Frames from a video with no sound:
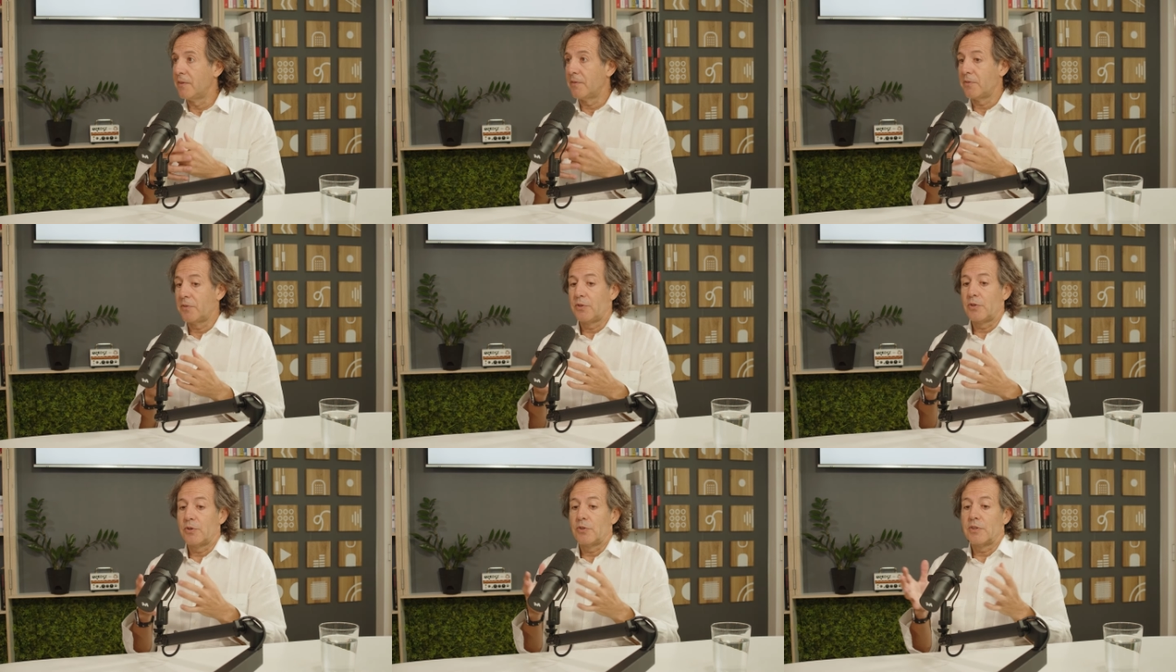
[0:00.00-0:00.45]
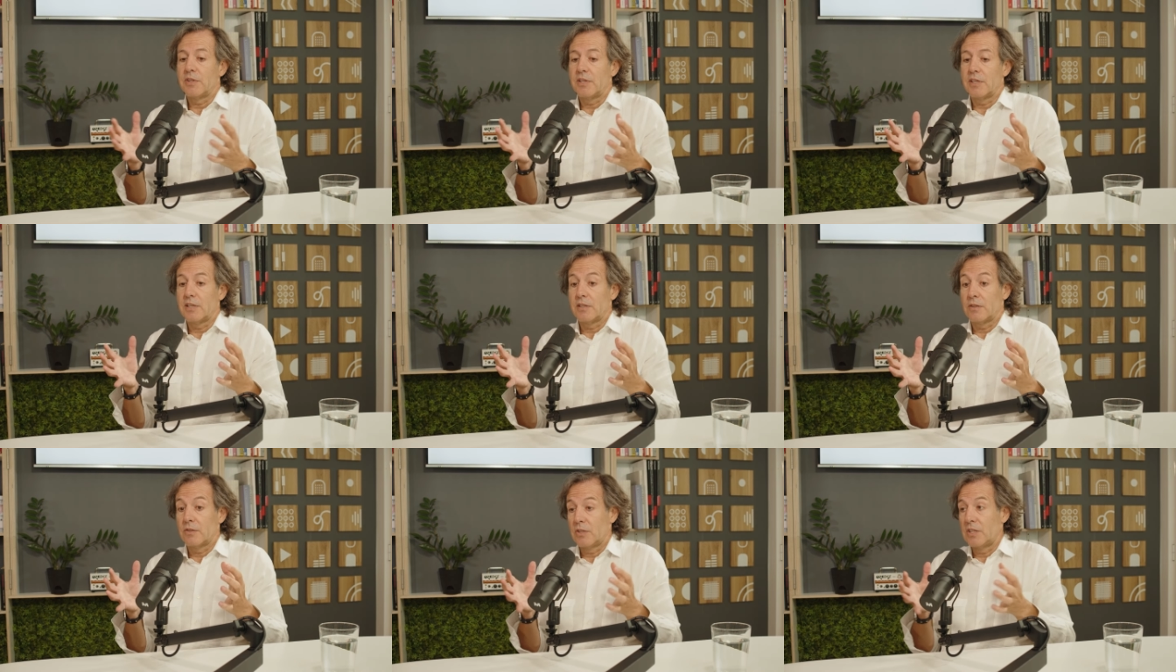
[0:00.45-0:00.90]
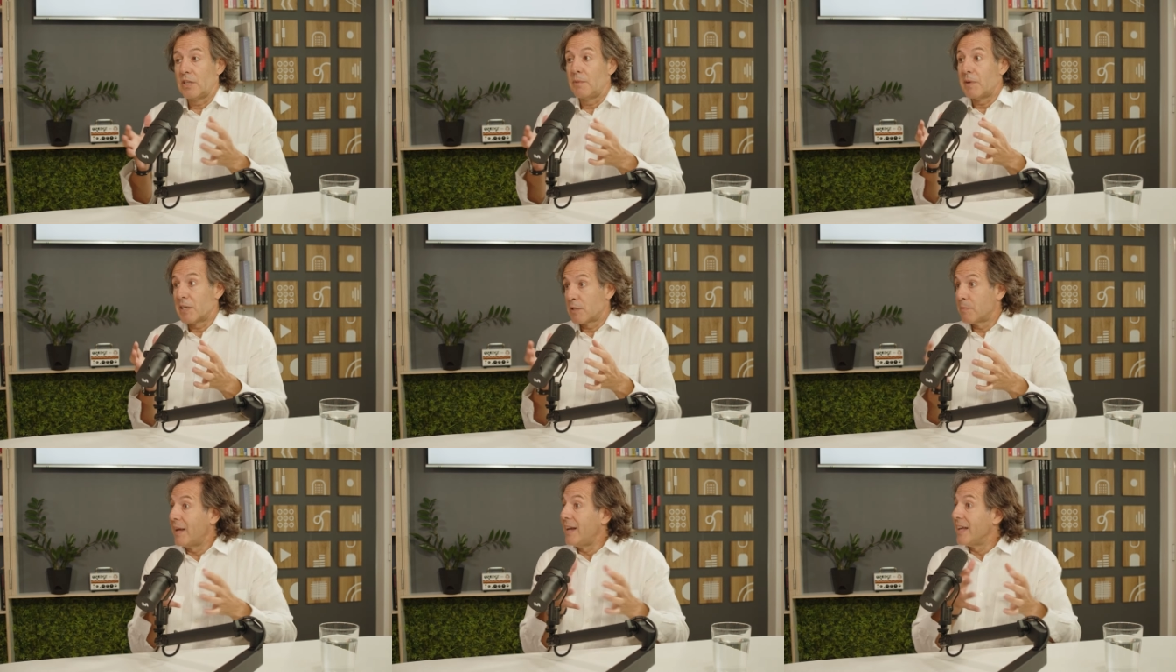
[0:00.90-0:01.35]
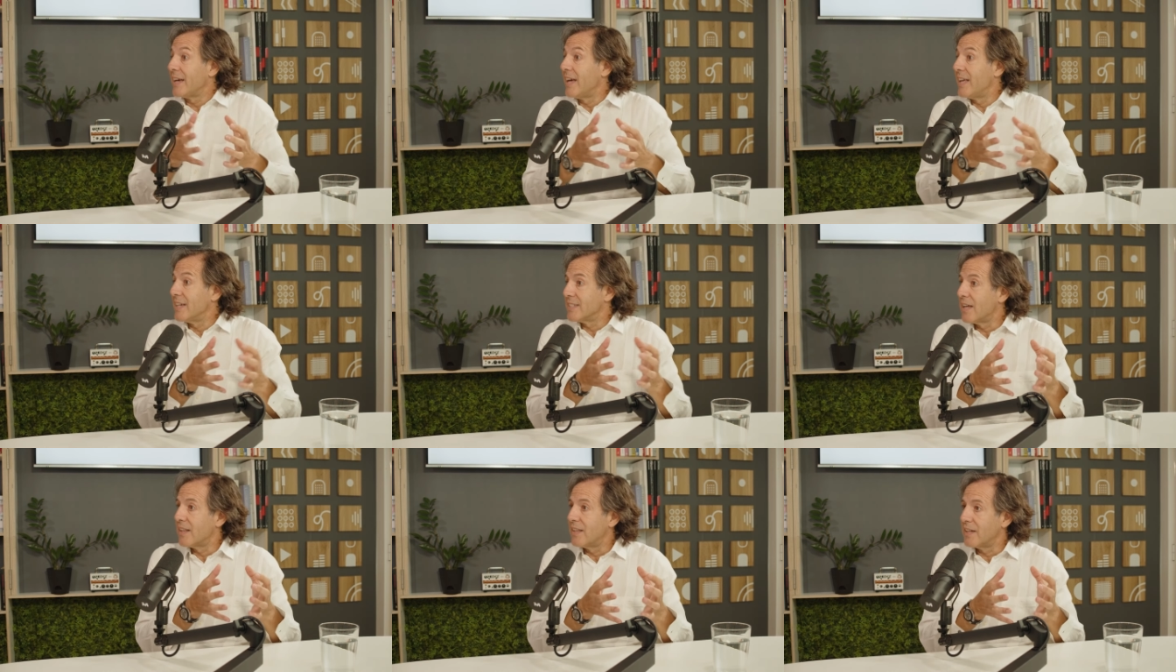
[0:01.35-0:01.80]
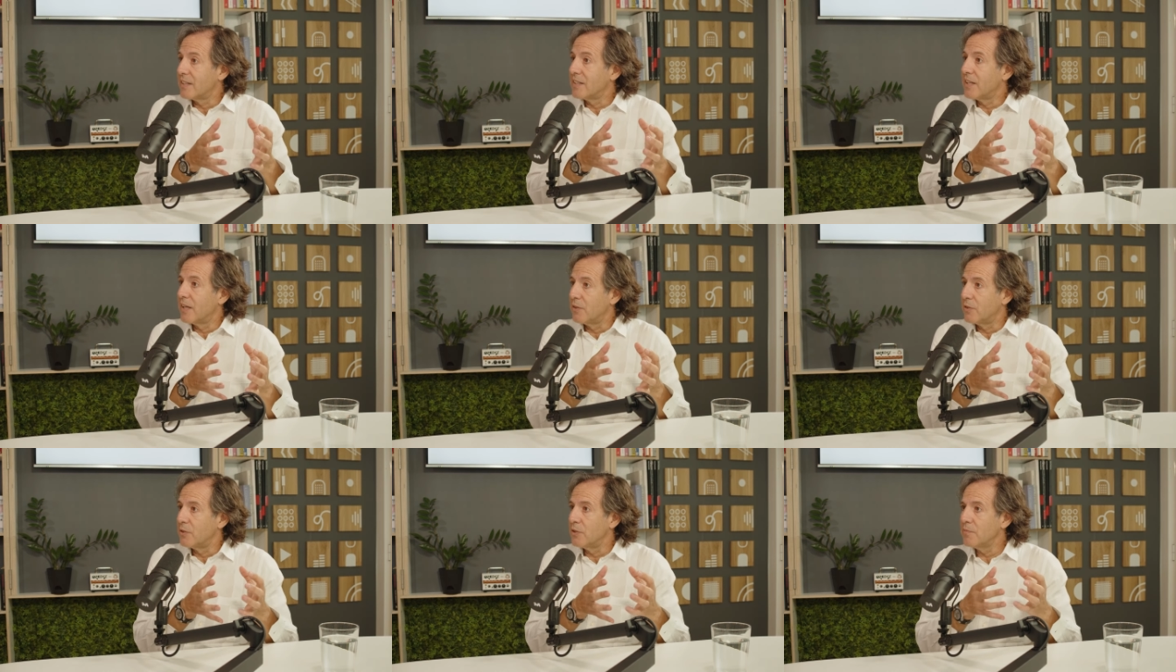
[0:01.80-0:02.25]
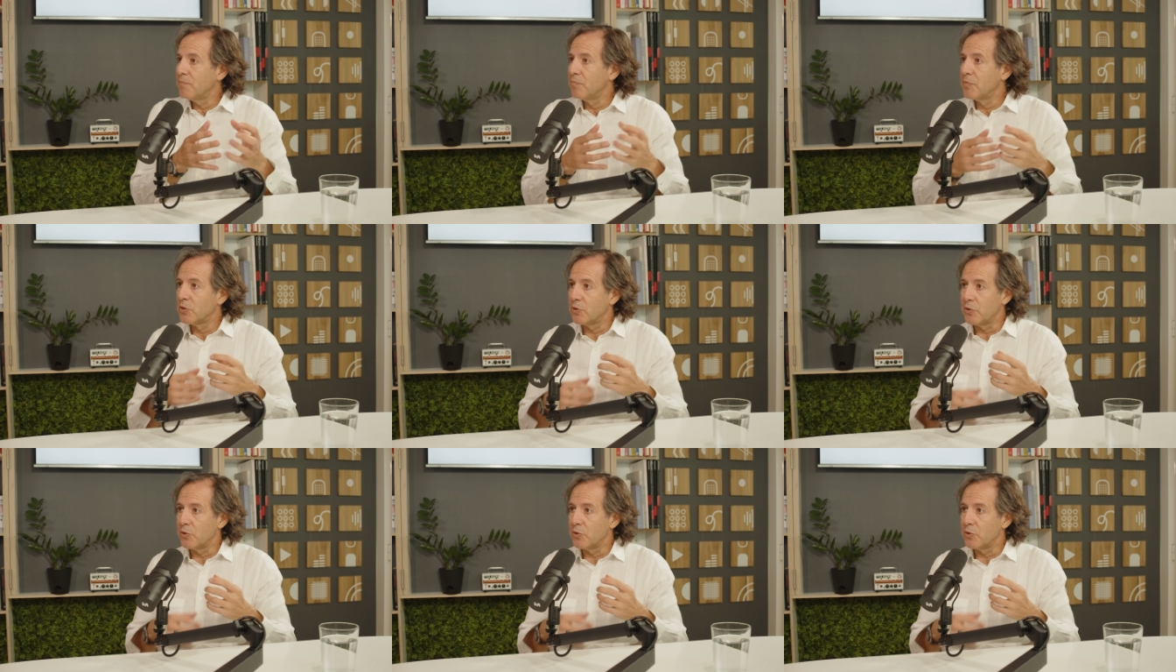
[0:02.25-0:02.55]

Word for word: donde, donde más vale que hayas acertado, ¿no? Mm.